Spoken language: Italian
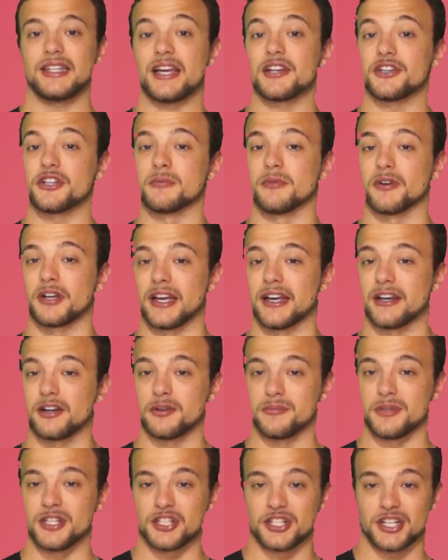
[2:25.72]
decimo che
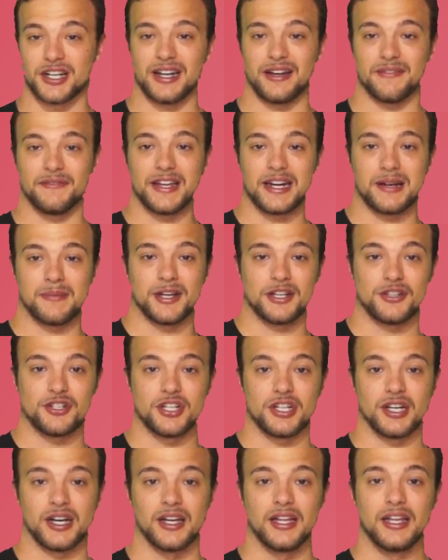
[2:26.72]
comincia la vera
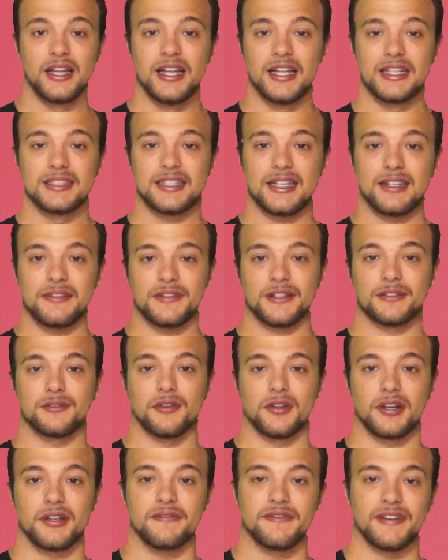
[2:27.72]
magia. Tale
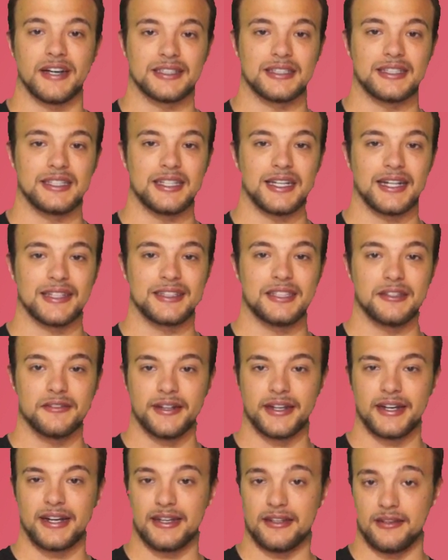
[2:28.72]
fattore infatti
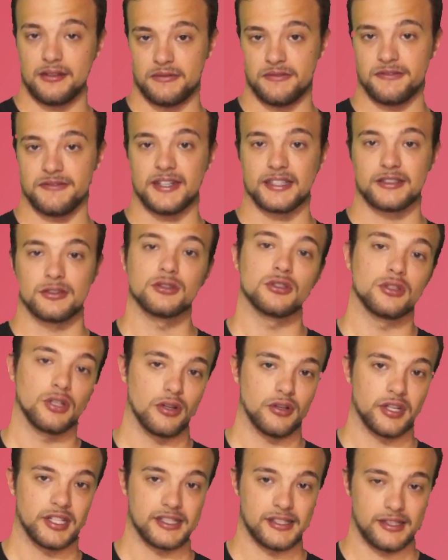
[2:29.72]
attiverà il
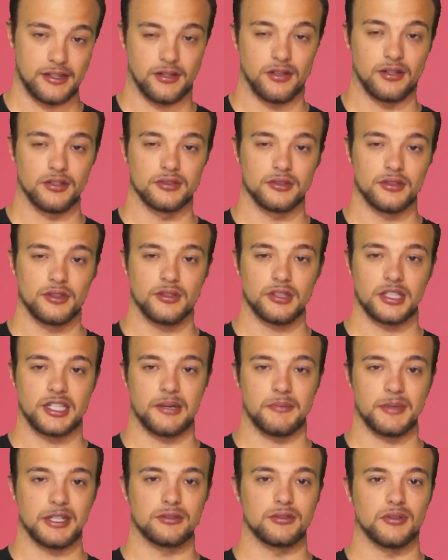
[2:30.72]
fattore secondo,
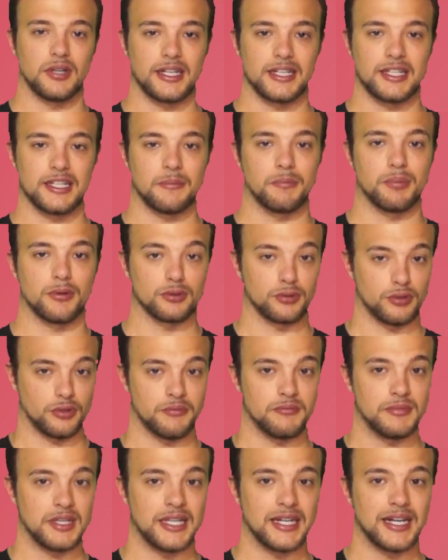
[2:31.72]
chiamato anche
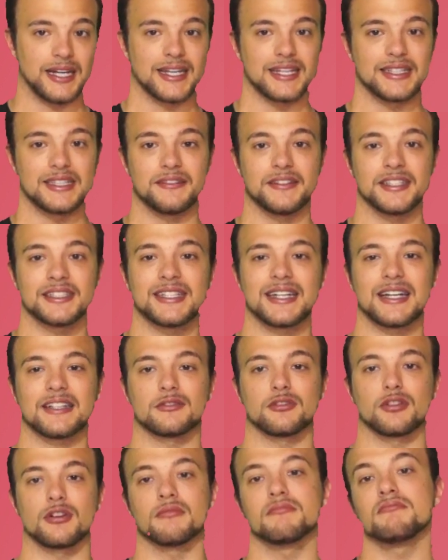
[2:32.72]
protrombina, che diventerà
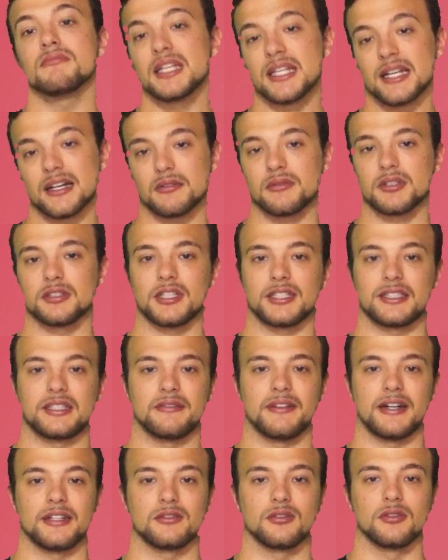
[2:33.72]
trombina quando
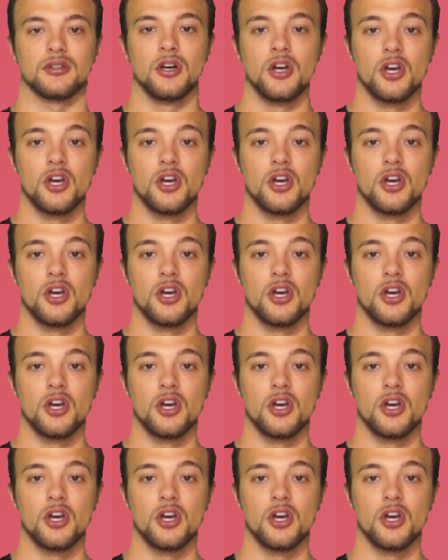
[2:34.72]
attivato.